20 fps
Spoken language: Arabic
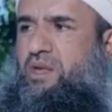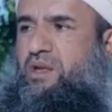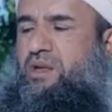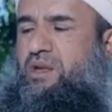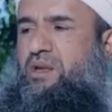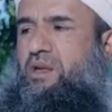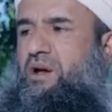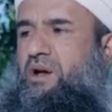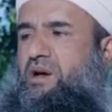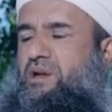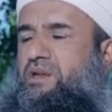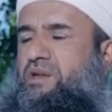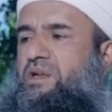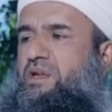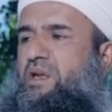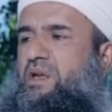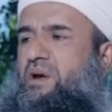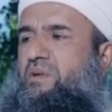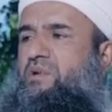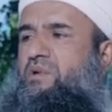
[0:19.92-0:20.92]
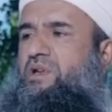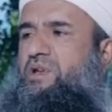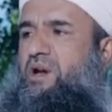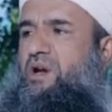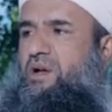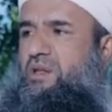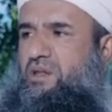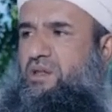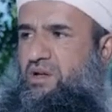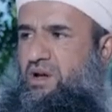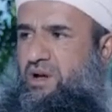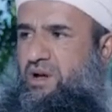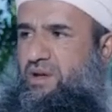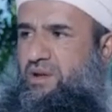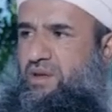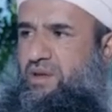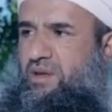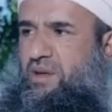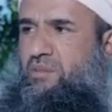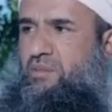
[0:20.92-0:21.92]
يعني أولياء الله
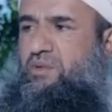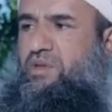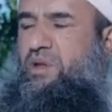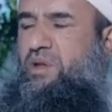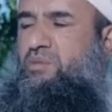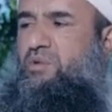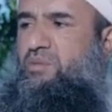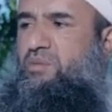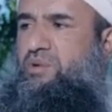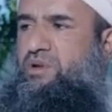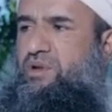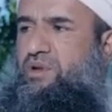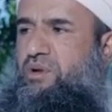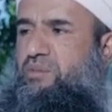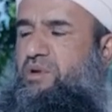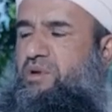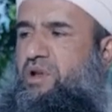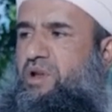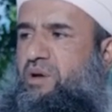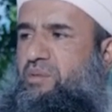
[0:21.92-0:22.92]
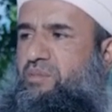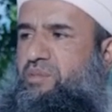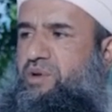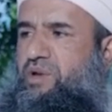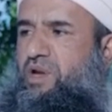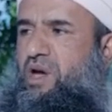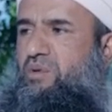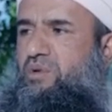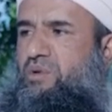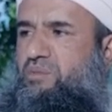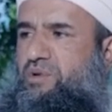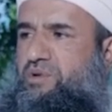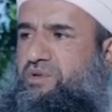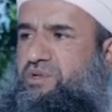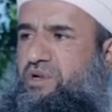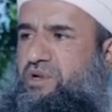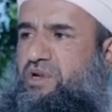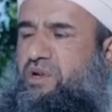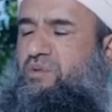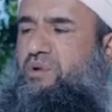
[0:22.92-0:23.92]
نعم. من المؤمنين من الأنبياء
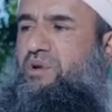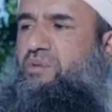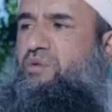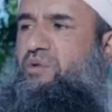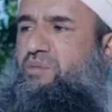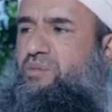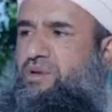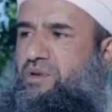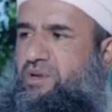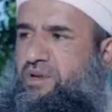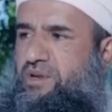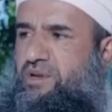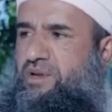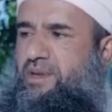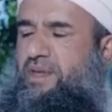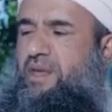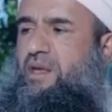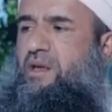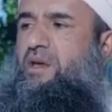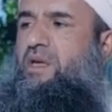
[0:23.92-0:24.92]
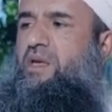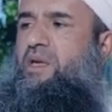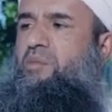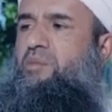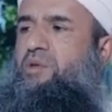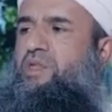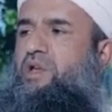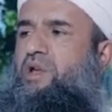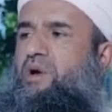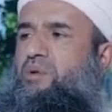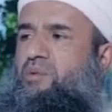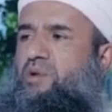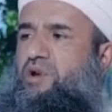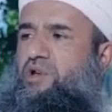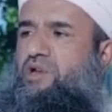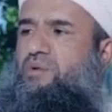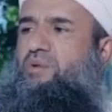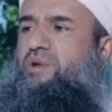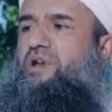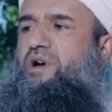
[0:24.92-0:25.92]
والمرسلين نعم. والمؤمنين نعم. من
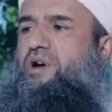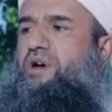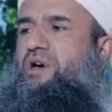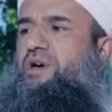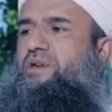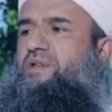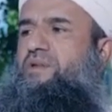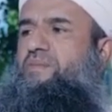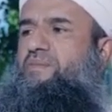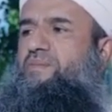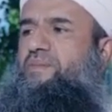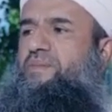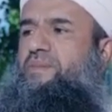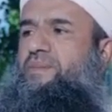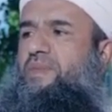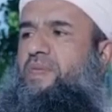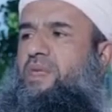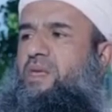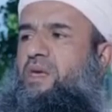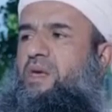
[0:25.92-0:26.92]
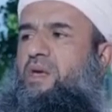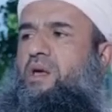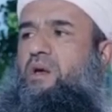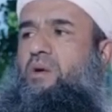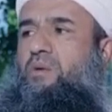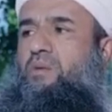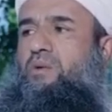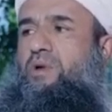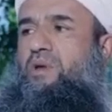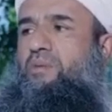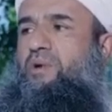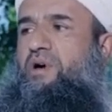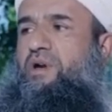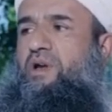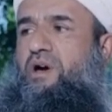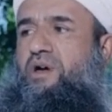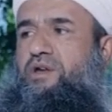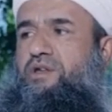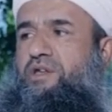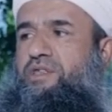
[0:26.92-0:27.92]
الأولين والآخرين نعم
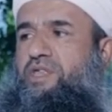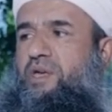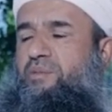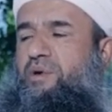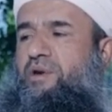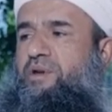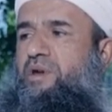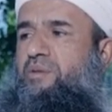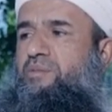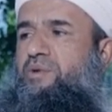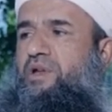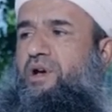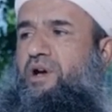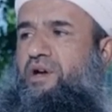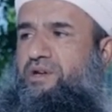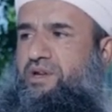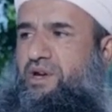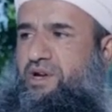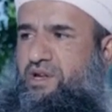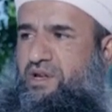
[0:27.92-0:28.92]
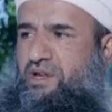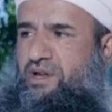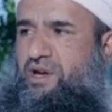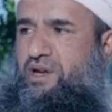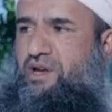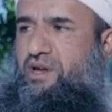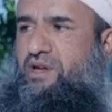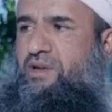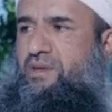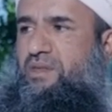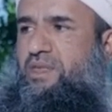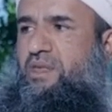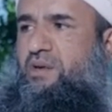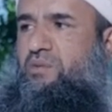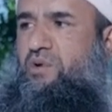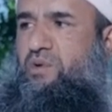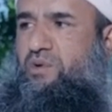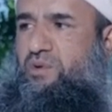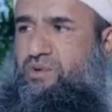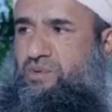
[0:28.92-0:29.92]
والبراء أن يتبرى من أعداء الله نعم.
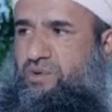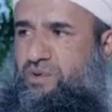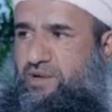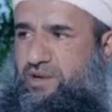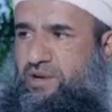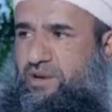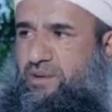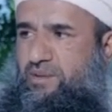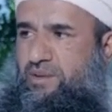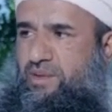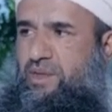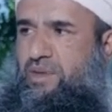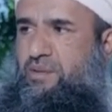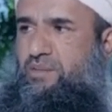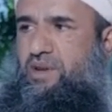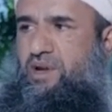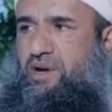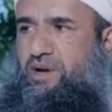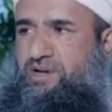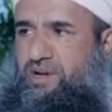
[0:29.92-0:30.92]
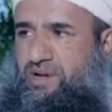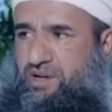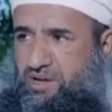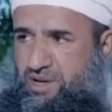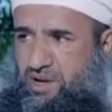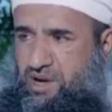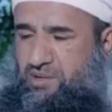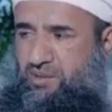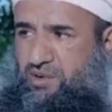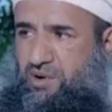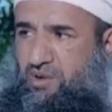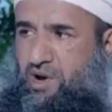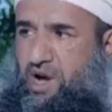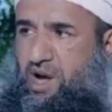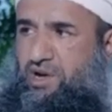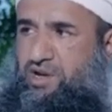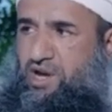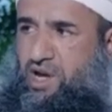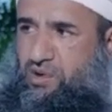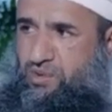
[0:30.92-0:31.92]
ورسله من أعداء الله
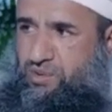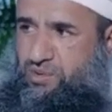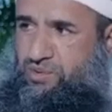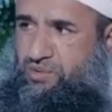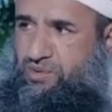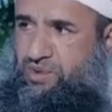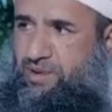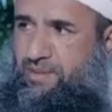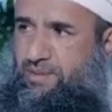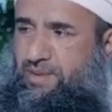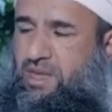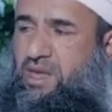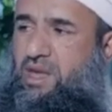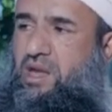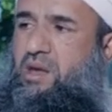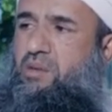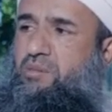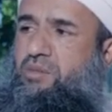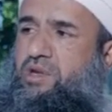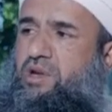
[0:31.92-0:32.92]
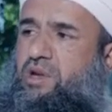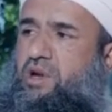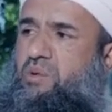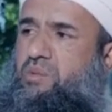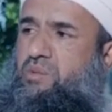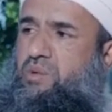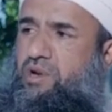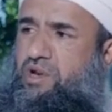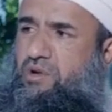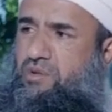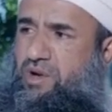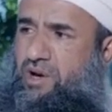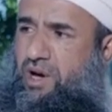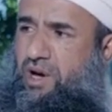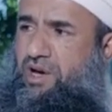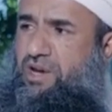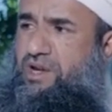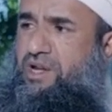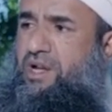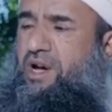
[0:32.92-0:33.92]
وأعداء رسله نعم. من الأولين
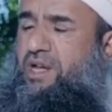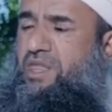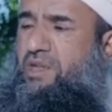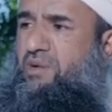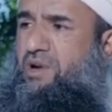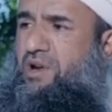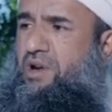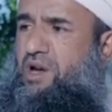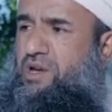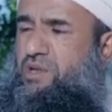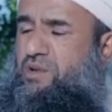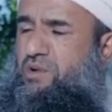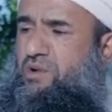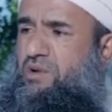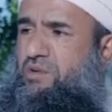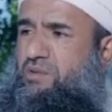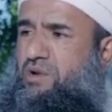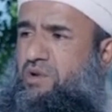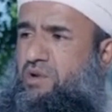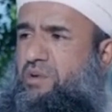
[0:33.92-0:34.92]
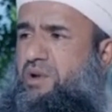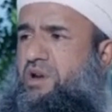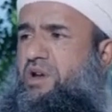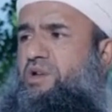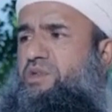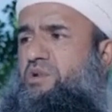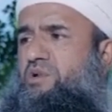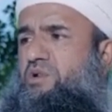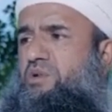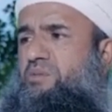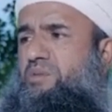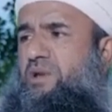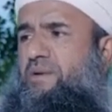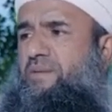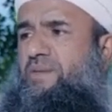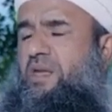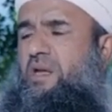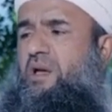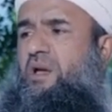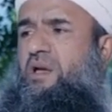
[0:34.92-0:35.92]
والآخرين هذا ولاية الجملة وبراءة الجملة
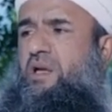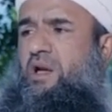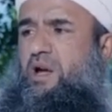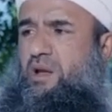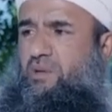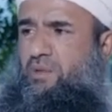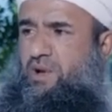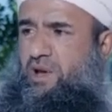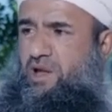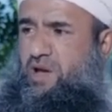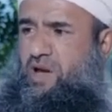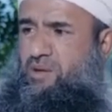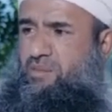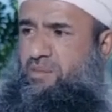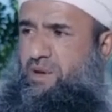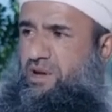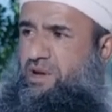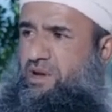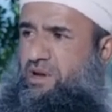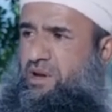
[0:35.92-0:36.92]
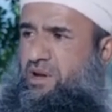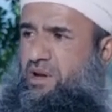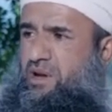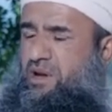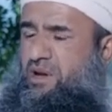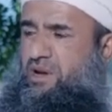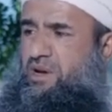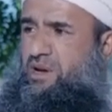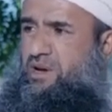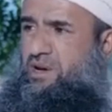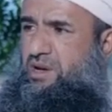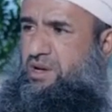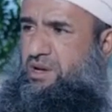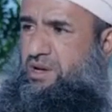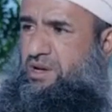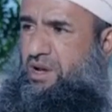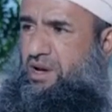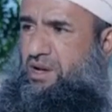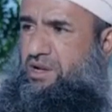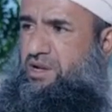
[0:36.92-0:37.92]
نعم. الولاية معناها
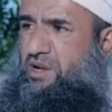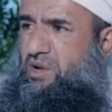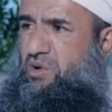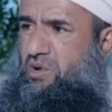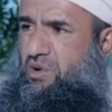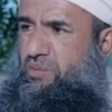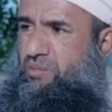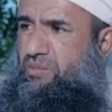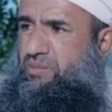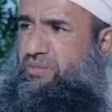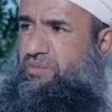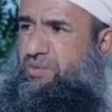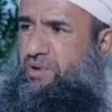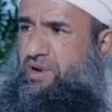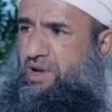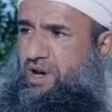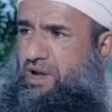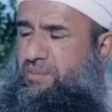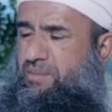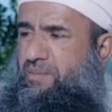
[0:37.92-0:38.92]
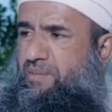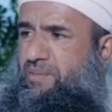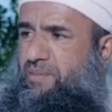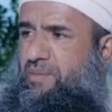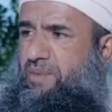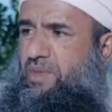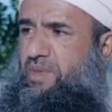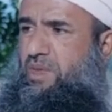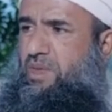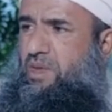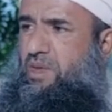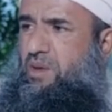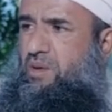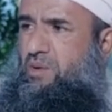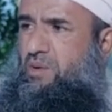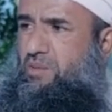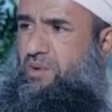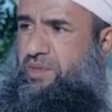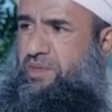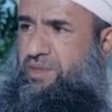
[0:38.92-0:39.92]
يعني الحب في القلب نعم.
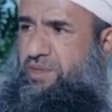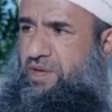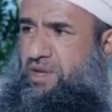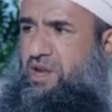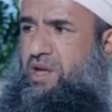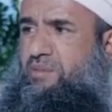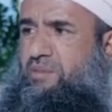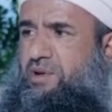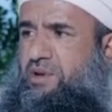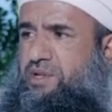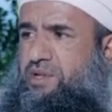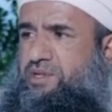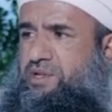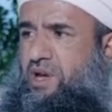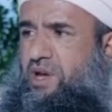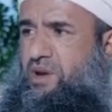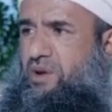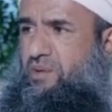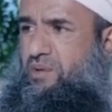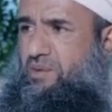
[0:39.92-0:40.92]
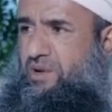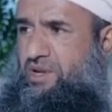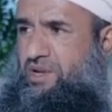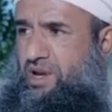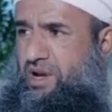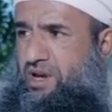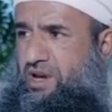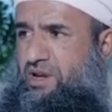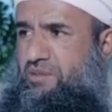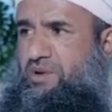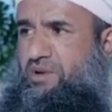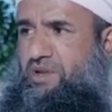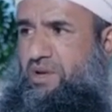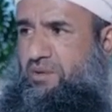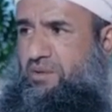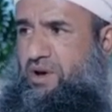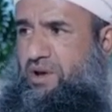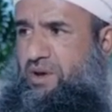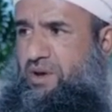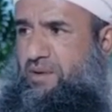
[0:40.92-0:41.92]
والثناء باللسان طبعا. والإعانة
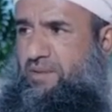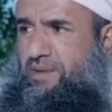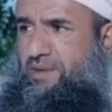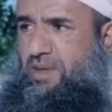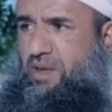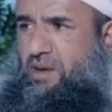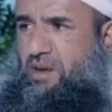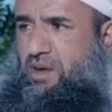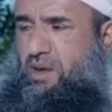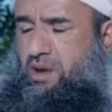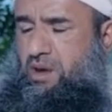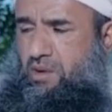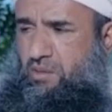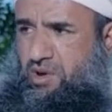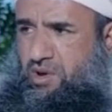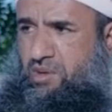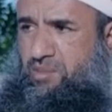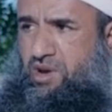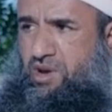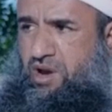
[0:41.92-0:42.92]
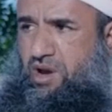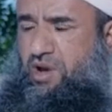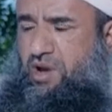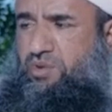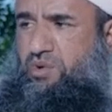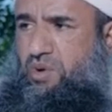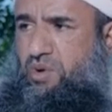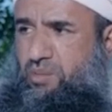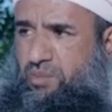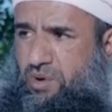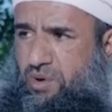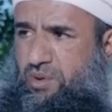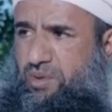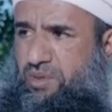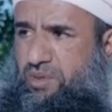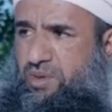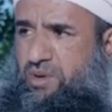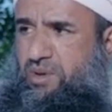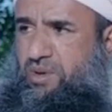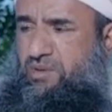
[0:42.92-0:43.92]
بالجوارح نعم. والبراءة البغض
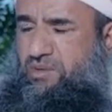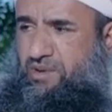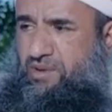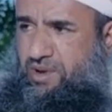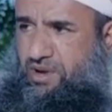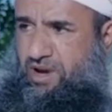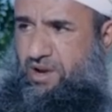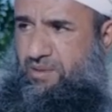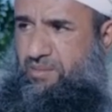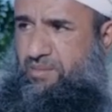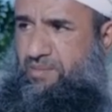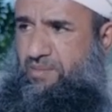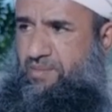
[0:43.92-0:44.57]
في القلب